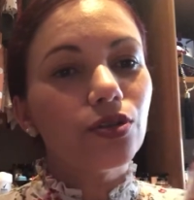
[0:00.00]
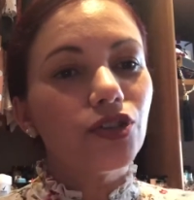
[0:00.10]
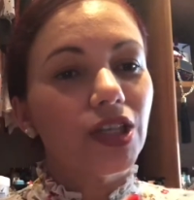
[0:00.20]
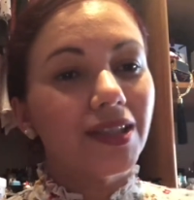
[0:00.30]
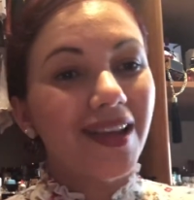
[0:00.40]

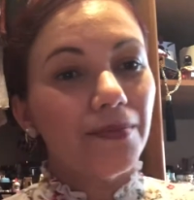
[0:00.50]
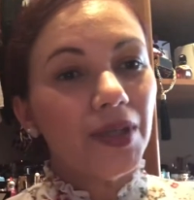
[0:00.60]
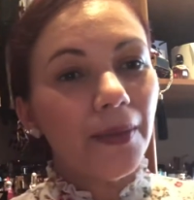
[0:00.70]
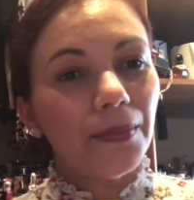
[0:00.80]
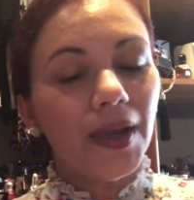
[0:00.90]
gente, na
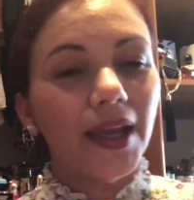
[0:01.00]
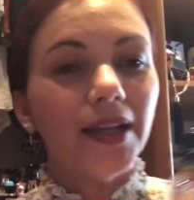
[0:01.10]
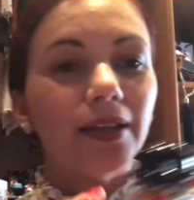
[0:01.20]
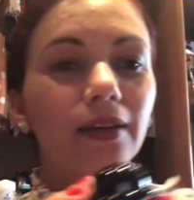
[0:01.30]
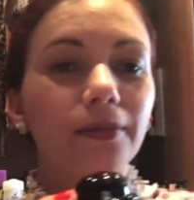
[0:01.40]
minha
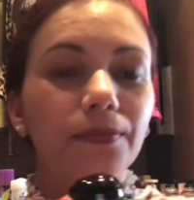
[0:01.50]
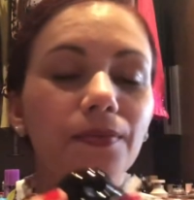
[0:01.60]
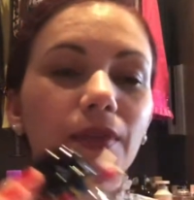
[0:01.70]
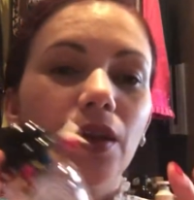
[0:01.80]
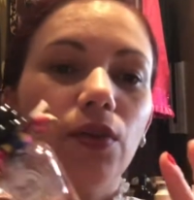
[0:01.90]
pele,
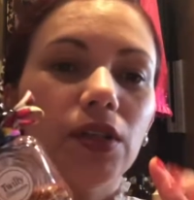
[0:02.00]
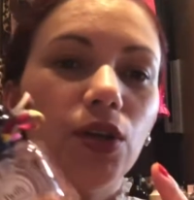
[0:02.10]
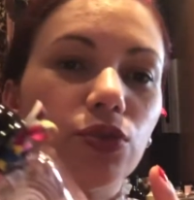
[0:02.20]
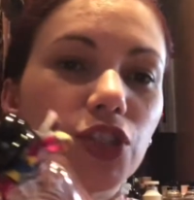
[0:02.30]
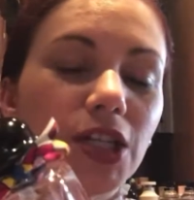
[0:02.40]
quando eu
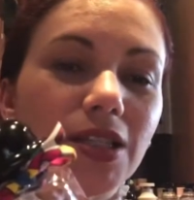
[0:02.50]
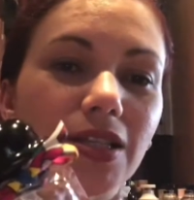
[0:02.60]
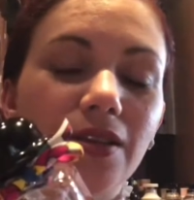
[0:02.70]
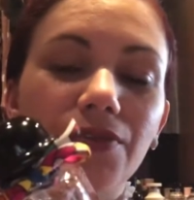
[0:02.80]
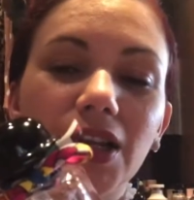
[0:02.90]
utilizo
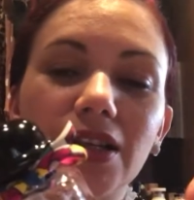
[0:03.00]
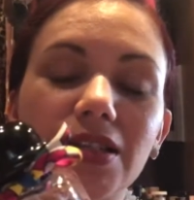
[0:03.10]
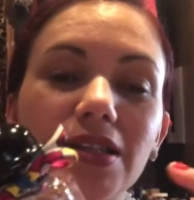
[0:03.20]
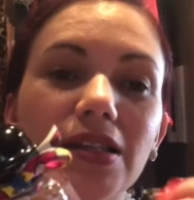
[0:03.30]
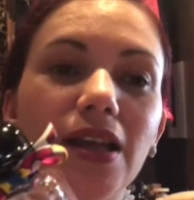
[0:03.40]
essa
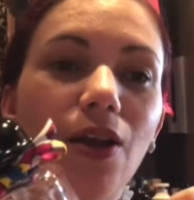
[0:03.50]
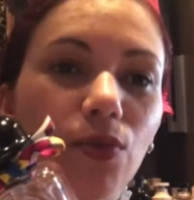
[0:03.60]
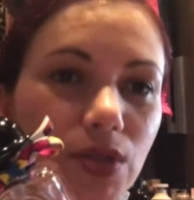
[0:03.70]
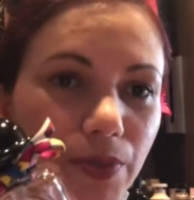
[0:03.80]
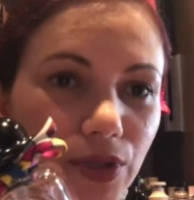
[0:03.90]
fragrância aqui,
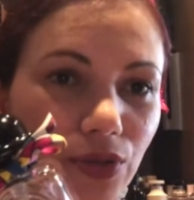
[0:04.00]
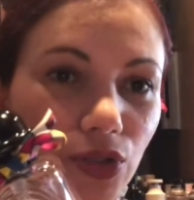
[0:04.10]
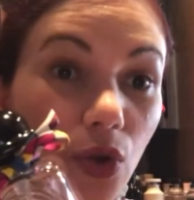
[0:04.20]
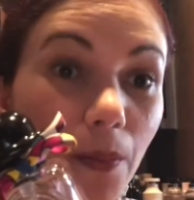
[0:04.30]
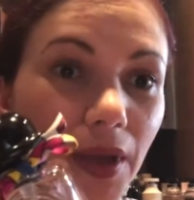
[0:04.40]
algumas pessoas
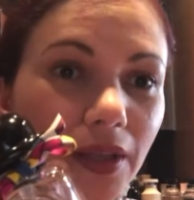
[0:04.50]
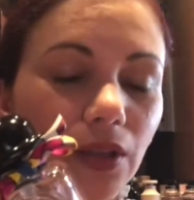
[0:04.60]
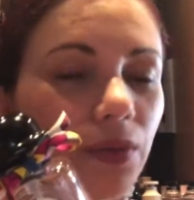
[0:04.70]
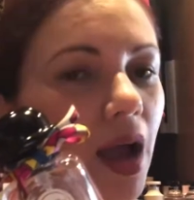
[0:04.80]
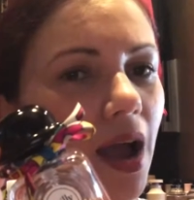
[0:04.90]

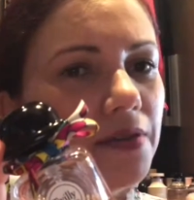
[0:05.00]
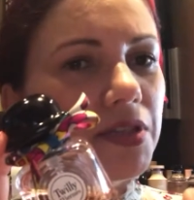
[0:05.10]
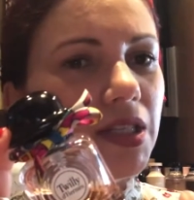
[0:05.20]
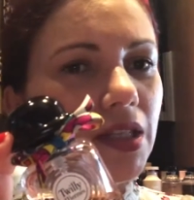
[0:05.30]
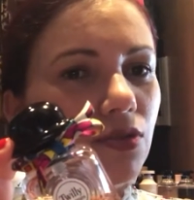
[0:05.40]
comentam: Ah,
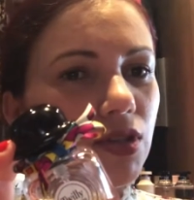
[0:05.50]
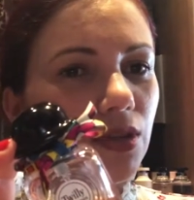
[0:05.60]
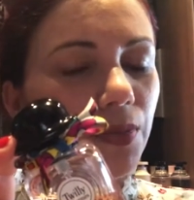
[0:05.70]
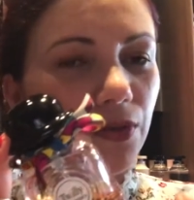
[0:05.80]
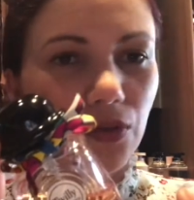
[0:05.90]
você tá usando
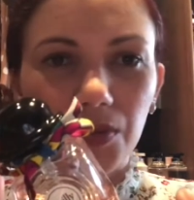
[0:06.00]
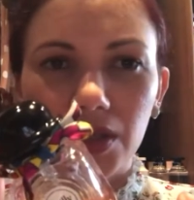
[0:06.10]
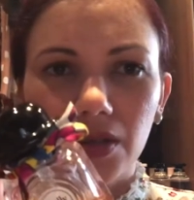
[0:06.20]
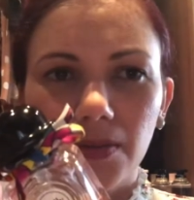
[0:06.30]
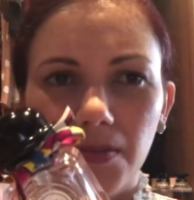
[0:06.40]

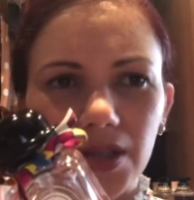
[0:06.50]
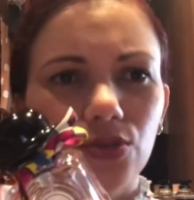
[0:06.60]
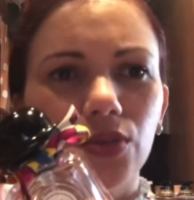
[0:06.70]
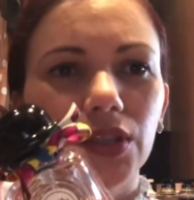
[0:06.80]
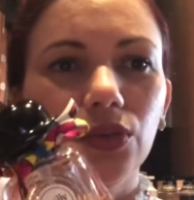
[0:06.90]
perfume
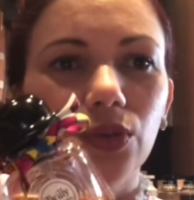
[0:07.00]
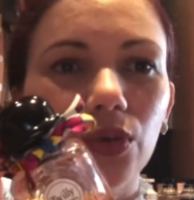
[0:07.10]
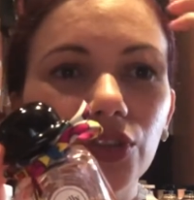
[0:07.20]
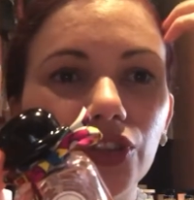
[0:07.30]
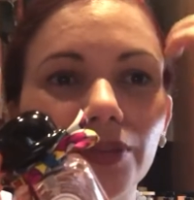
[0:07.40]
masculino
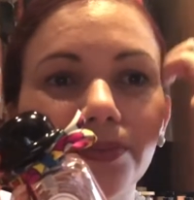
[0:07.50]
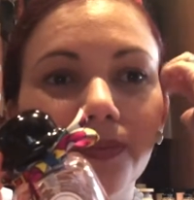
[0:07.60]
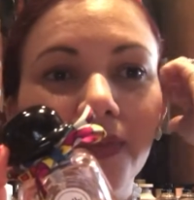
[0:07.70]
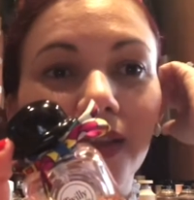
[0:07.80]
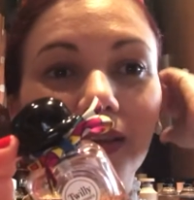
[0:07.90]
hoje?
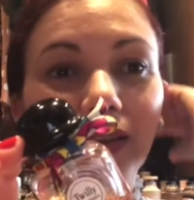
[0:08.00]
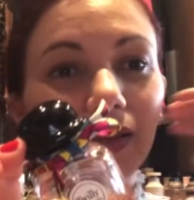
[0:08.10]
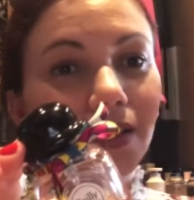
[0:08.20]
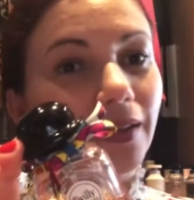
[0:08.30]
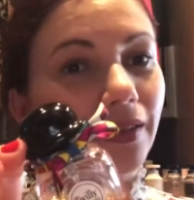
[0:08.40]

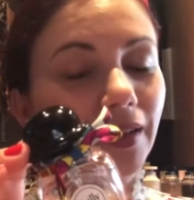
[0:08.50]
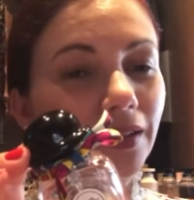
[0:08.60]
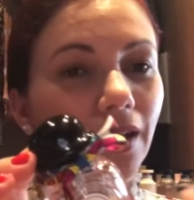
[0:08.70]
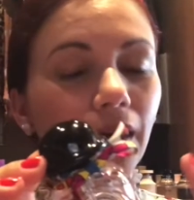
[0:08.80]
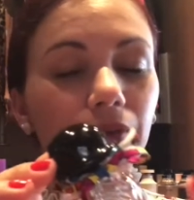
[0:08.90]
E
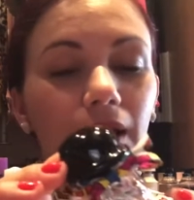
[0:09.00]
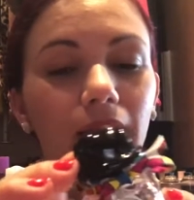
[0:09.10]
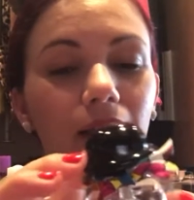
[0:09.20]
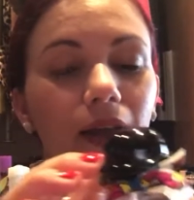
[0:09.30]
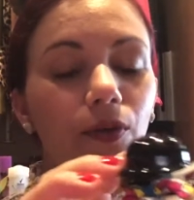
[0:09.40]
não, né?
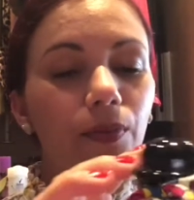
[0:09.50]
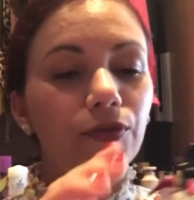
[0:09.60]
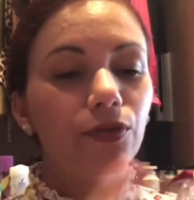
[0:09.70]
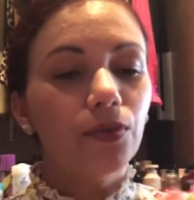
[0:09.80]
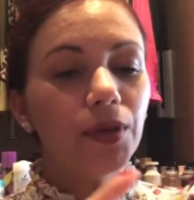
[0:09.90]
Ele é um
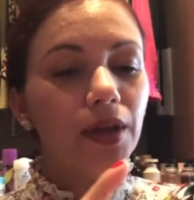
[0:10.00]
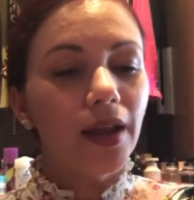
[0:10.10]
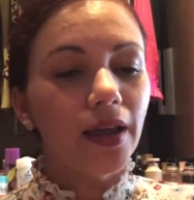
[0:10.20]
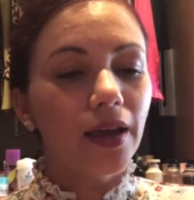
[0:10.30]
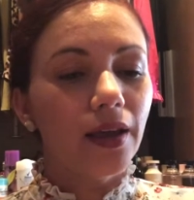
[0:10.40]
perfume,
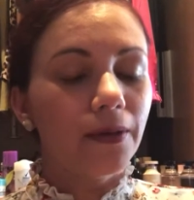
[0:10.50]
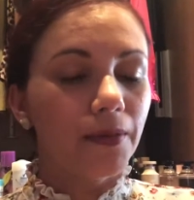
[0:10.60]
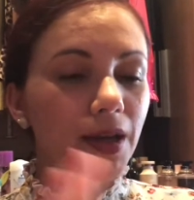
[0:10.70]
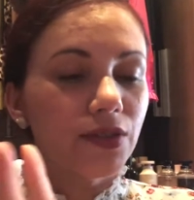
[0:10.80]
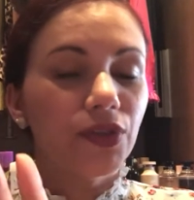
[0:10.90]
ele é
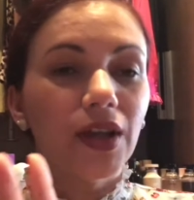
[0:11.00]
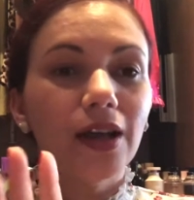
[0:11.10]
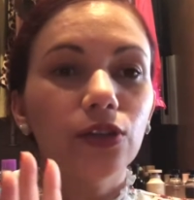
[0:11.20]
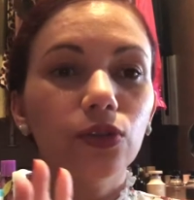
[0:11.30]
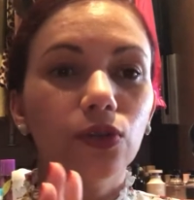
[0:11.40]

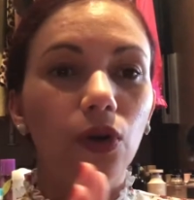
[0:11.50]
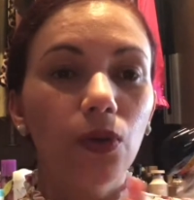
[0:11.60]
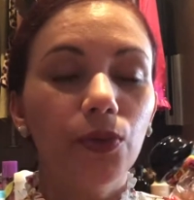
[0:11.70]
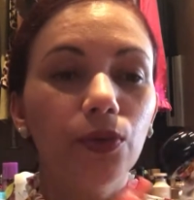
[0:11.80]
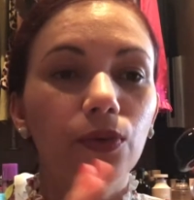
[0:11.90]
classificado
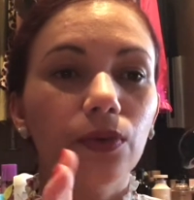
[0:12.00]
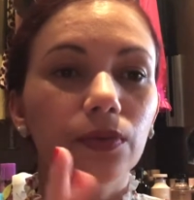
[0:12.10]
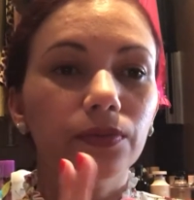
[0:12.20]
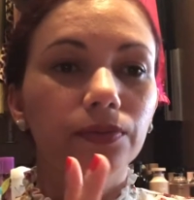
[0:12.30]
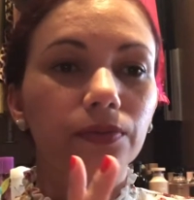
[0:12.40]
como
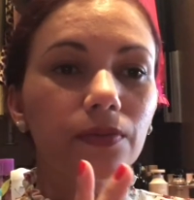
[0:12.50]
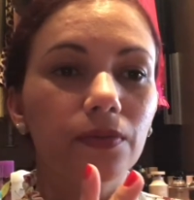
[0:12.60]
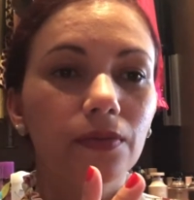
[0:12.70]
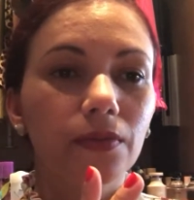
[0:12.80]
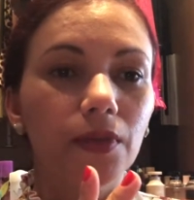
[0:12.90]

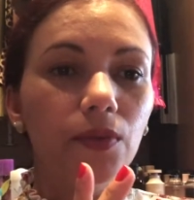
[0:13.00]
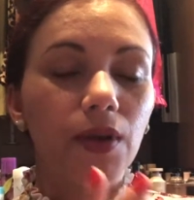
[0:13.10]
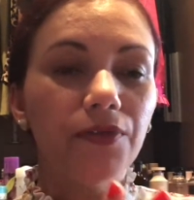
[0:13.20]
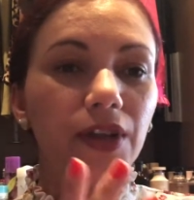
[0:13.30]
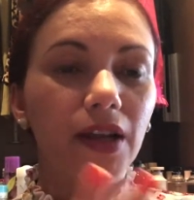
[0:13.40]

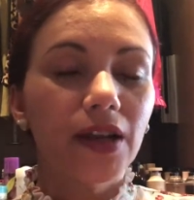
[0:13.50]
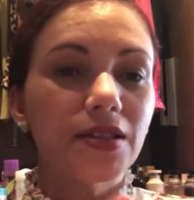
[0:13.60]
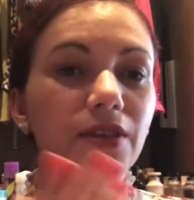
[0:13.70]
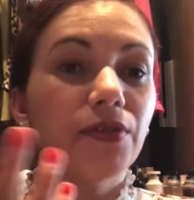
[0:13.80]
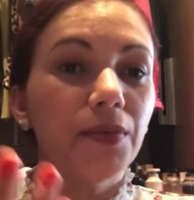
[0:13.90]
uma
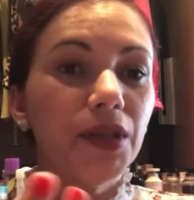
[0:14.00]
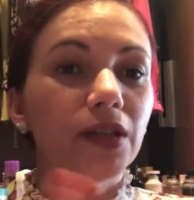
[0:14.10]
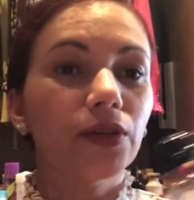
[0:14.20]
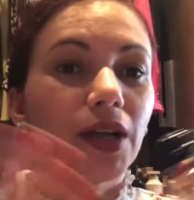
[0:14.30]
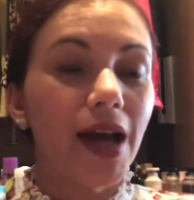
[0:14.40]
fragrância
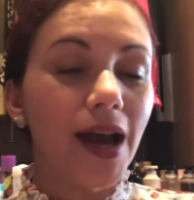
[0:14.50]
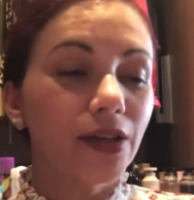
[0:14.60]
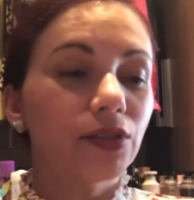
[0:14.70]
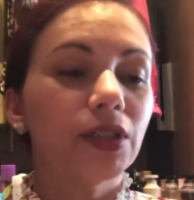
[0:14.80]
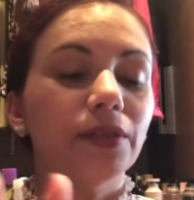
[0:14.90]
feminina.
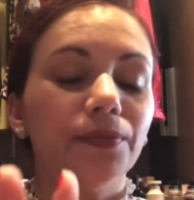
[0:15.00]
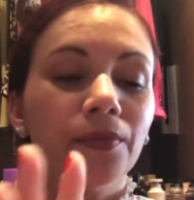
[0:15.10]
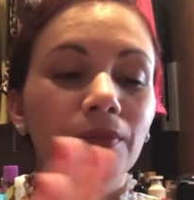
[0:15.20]
Claro que